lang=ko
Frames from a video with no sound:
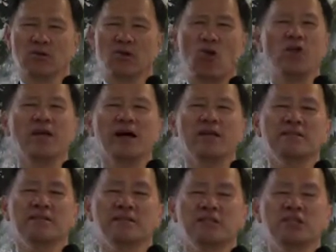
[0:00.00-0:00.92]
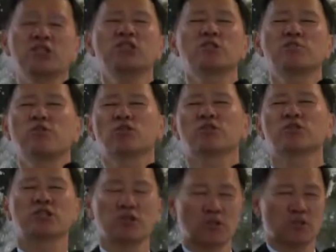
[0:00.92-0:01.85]
거의 한 70%
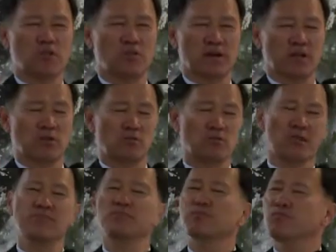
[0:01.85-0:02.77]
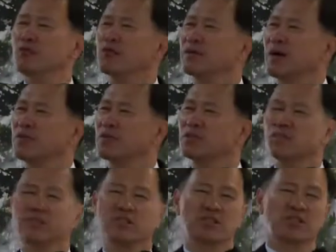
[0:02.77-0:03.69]
치료받고 30%는
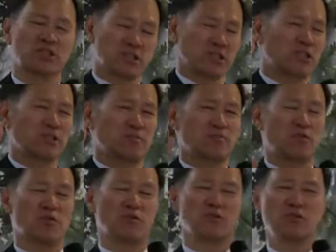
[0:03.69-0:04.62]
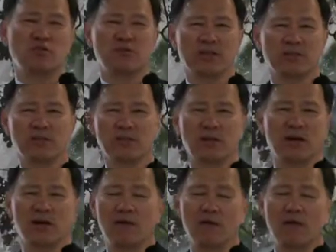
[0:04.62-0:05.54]
남았지만 70%는
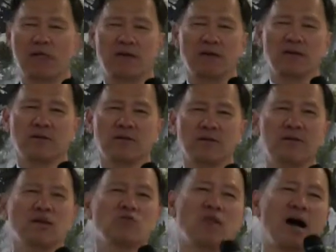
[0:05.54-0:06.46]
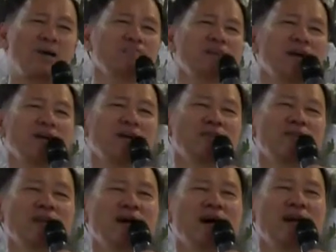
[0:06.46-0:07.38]
치료받았다. 그래도 감사해야
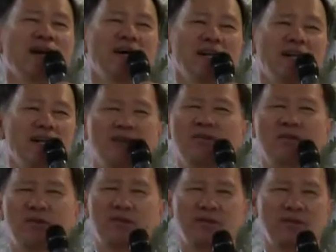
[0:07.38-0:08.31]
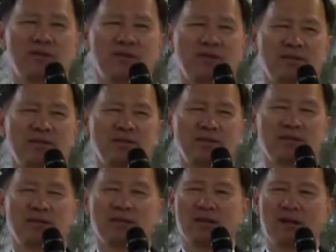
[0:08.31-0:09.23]
돼요? 안 해야 돼요?
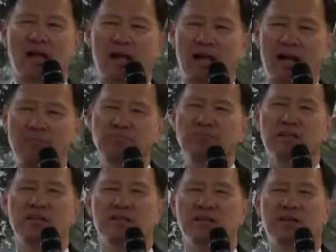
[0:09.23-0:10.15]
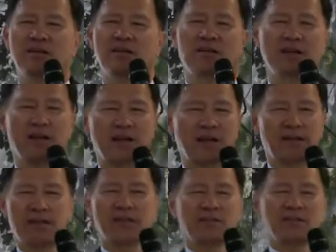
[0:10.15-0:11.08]
감사해야 되는데
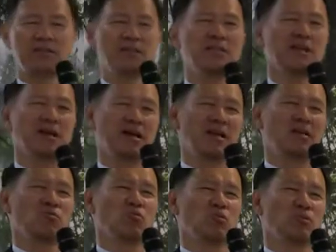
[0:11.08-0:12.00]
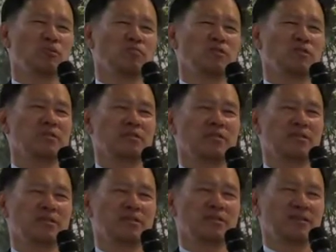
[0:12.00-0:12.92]
인간의 욕심은
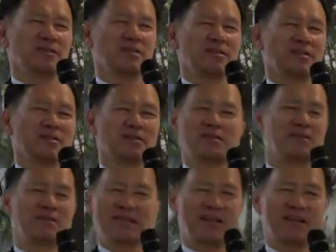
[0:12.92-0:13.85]
그렇지